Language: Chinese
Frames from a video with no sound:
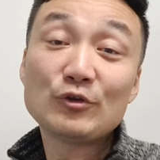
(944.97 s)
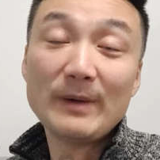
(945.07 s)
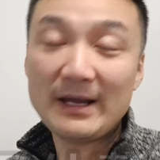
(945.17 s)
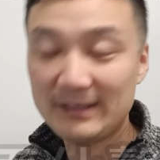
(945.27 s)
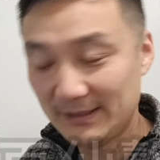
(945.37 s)
对
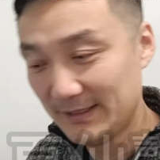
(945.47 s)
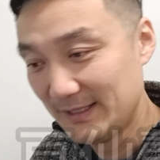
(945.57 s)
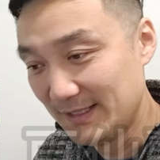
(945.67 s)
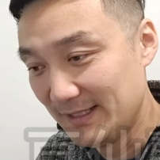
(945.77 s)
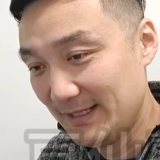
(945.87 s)
吧？
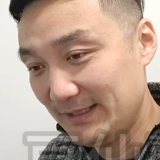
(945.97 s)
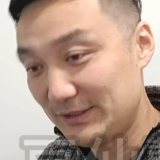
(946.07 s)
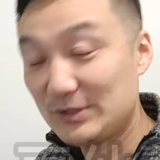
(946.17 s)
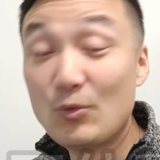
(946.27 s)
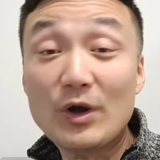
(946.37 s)

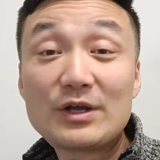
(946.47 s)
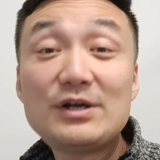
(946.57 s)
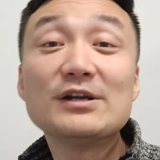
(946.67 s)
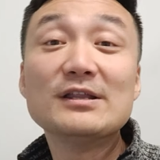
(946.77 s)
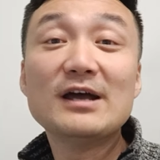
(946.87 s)
这是我
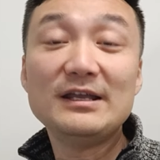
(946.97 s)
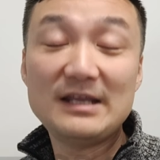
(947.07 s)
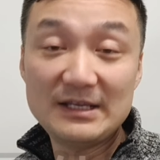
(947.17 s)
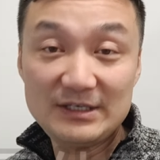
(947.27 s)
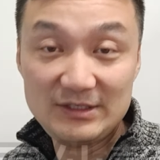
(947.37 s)
个人的一
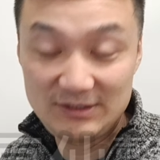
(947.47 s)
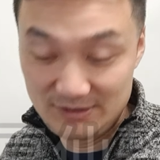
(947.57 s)
点。